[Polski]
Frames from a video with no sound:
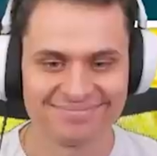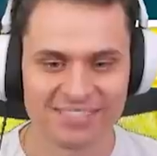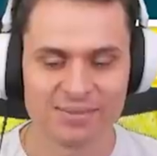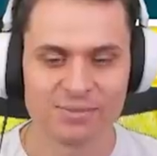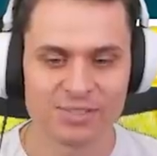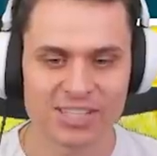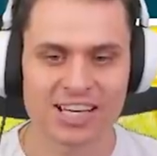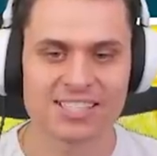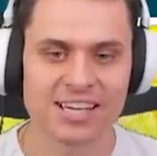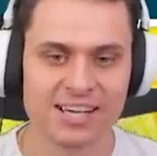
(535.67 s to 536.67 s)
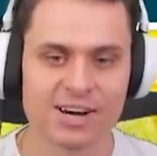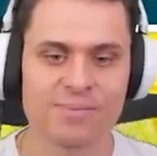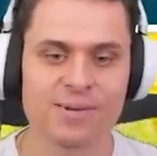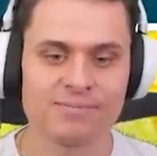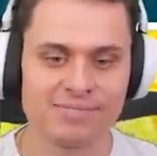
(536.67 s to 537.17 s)
Ty mówisz teraz,
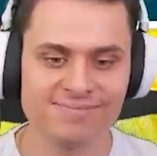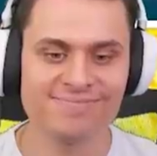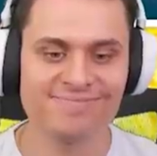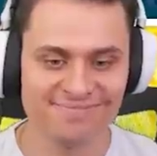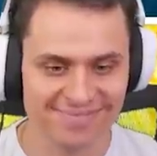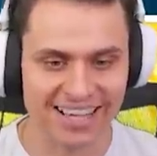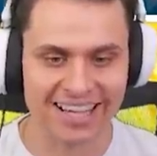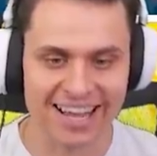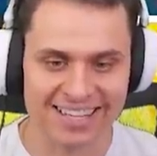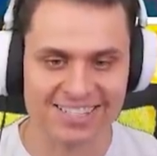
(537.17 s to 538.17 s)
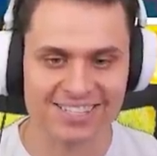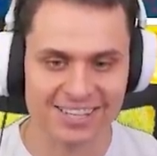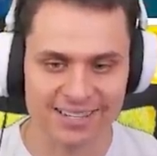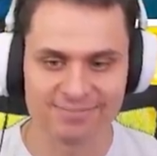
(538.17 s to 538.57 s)
robię mm, jak RS7.